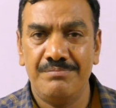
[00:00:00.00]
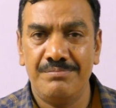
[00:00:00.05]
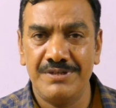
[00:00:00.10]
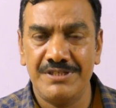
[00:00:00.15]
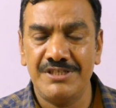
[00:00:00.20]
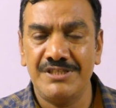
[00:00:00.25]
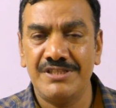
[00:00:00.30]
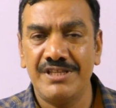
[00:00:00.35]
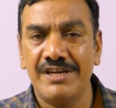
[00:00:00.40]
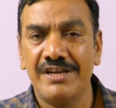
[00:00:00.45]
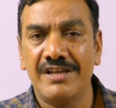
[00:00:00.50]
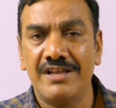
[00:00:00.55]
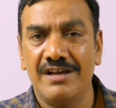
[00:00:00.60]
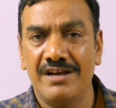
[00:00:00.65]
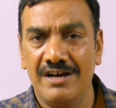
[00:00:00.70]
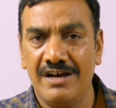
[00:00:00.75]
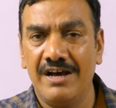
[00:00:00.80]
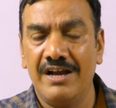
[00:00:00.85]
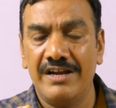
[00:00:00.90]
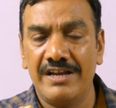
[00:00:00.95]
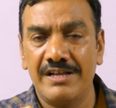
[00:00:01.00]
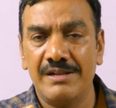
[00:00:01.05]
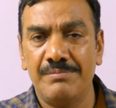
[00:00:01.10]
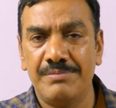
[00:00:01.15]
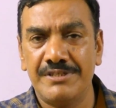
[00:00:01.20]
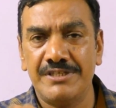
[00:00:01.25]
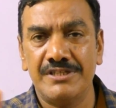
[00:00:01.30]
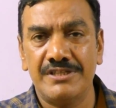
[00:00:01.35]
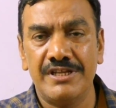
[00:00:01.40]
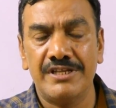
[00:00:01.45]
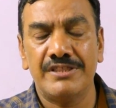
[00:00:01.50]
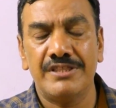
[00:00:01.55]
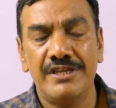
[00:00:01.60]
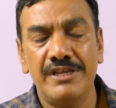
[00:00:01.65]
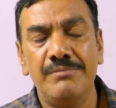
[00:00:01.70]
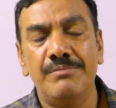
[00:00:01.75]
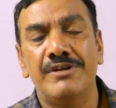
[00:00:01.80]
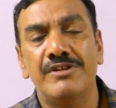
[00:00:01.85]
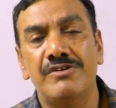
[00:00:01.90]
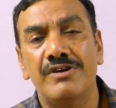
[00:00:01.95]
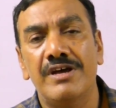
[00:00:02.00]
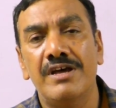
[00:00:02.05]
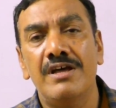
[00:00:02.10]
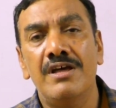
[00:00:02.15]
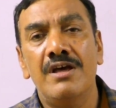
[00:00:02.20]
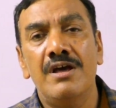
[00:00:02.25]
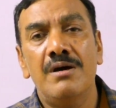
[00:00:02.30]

पचहत्तर आर्टिकल पचहत्तर तीन में जो है